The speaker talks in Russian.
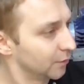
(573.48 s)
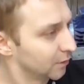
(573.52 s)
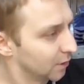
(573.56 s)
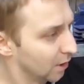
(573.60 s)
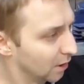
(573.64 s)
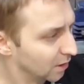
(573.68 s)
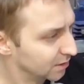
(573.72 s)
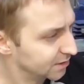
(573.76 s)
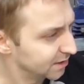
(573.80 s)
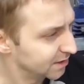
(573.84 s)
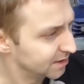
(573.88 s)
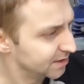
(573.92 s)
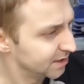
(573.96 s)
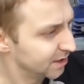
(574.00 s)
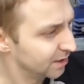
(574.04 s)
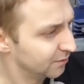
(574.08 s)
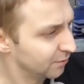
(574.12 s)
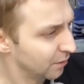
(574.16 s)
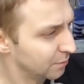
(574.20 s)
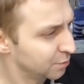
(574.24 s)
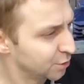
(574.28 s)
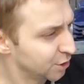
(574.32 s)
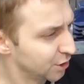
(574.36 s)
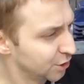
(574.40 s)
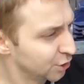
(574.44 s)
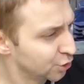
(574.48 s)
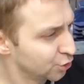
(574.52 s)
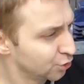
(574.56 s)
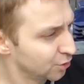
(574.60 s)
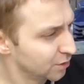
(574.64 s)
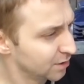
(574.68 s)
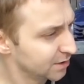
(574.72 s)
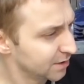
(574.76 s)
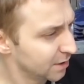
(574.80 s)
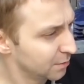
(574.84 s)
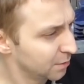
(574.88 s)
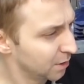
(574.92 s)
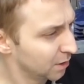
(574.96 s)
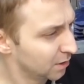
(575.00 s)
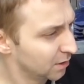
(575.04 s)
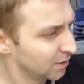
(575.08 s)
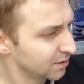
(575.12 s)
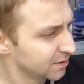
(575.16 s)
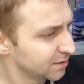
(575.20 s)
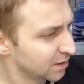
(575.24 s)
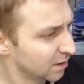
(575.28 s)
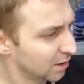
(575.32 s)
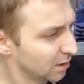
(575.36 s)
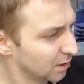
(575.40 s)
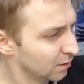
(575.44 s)
Так, соседи вообще ничего не заметили
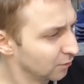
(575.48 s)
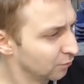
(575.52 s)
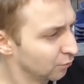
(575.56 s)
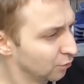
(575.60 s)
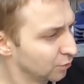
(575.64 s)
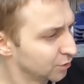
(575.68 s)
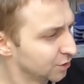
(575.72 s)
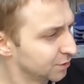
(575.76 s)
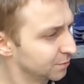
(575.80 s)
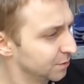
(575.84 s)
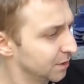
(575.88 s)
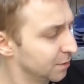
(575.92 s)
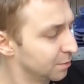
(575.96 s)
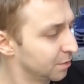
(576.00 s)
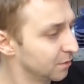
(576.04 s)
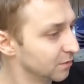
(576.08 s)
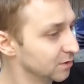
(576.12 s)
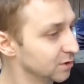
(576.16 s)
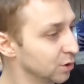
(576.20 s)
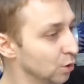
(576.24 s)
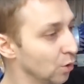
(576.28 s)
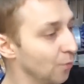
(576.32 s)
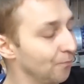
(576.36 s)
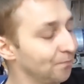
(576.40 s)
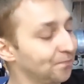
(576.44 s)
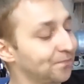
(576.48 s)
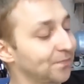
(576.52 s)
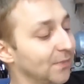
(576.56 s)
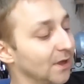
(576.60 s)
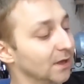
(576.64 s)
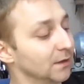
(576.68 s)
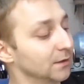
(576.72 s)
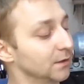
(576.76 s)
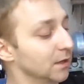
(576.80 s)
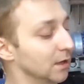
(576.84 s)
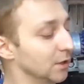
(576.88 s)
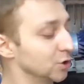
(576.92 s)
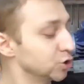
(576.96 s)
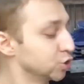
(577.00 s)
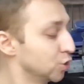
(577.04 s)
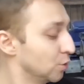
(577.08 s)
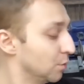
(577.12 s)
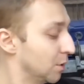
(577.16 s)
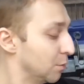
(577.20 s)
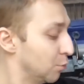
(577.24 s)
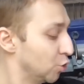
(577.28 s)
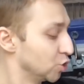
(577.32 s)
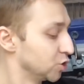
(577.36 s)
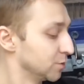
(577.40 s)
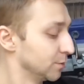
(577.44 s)
странного. В общем, мне повезло. Да, что
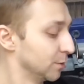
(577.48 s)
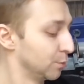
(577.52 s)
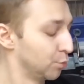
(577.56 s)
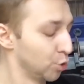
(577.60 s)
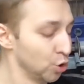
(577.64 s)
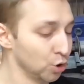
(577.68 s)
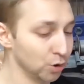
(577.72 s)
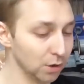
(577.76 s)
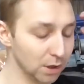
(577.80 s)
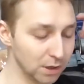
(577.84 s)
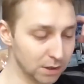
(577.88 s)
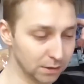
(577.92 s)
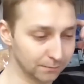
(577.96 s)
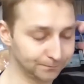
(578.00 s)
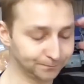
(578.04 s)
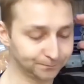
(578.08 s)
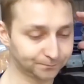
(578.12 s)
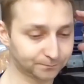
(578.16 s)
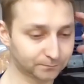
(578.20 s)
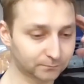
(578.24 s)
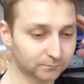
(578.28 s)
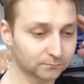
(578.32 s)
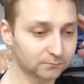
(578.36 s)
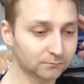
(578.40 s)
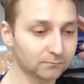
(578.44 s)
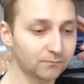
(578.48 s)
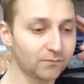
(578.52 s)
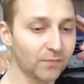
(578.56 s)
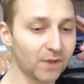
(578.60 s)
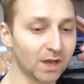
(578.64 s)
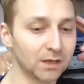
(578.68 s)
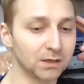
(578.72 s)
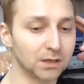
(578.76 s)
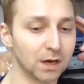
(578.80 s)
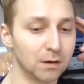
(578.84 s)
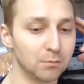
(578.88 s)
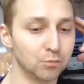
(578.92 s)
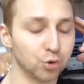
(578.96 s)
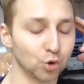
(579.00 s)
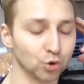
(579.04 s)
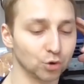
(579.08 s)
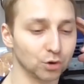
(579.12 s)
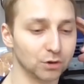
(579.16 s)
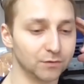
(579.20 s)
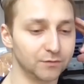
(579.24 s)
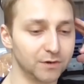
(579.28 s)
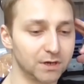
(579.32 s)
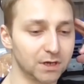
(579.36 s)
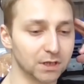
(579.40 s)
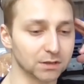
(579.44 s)
мы можем наблюдать?
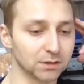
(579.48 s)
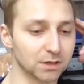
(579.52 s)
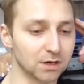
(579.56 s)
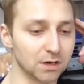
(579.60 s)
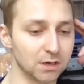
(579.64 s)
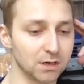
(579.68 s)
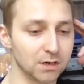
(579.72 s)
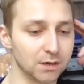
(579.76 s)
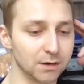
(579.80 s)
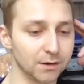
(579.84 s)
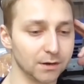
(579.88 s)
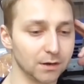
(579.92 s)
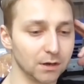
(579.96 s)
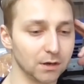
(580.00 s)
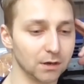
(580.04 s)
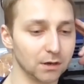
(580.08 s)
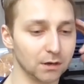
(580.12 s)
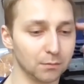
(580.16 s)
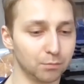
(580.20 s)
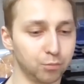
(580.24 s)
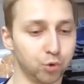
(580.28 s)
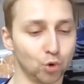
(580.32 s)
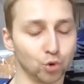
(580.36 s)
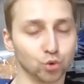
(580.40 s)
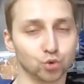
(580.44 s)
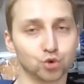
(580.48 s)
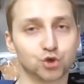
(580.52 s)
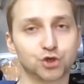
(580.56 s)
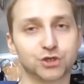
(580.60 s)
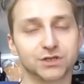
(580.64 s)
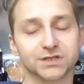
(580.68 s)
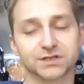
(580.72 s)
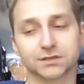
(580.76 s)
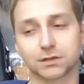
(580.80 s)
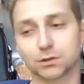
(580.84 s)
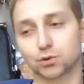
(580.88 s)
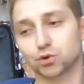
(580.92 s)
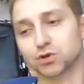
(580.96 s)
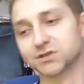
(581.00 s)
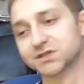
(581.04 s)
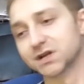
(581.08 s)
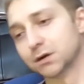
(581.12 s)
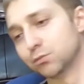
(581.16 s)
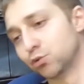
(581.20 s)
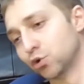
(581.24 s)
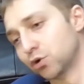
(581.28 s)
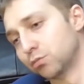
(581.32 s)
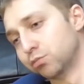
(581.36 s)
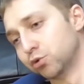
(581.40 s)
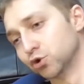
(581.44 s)
Тамбурную дверь открыли получисто. То есть
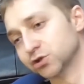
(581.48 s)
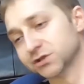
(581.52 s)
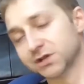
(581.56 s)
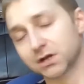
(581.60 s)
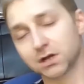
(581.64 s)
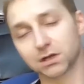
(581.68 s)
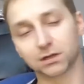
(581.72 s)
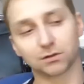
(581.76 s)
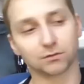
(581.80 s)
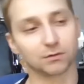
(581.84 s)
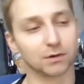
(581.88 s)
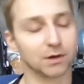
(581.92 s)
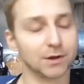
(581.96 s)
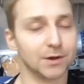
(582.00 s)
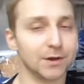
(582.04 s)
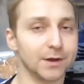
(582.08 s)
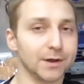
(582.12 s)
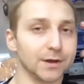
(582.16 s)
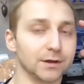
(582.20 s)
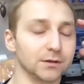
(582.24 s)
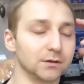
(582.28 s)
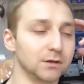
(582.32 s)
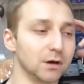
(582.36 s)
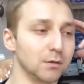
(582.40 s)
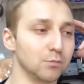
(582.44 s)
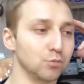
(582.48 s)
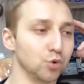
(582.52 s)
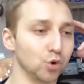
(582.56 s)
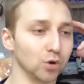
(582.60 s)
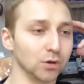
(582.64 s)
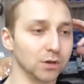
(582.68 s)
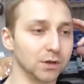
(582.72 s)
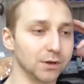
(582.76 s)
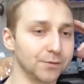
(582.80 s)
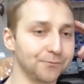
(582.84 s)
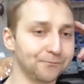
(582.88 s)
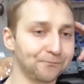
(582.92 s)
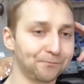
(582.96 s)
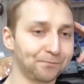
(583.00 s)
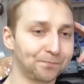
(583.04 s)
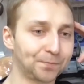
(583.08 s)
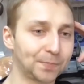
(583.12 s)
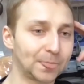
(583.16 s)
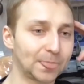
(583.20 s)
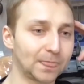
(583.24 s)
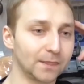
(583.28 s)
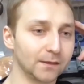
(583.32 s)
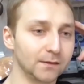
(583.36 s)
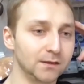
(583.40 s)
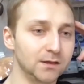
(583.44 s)
замок после этого тамбурный
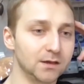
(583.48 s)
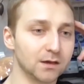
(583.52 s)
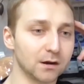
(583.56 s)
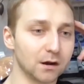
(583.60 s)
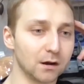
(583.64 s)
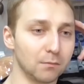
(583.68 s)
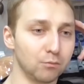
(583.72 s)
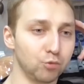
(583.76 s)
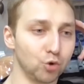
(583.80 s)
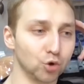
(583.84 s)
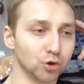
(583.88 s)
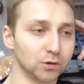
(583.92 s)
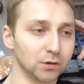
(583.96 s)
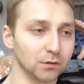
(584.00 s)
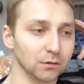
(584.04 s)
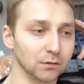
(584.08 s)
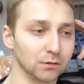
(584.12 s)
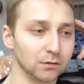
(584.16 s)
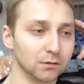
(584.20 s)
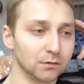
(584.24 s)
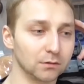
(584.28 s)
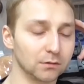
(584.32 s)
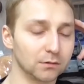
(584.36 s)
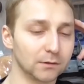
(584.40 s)
не работал,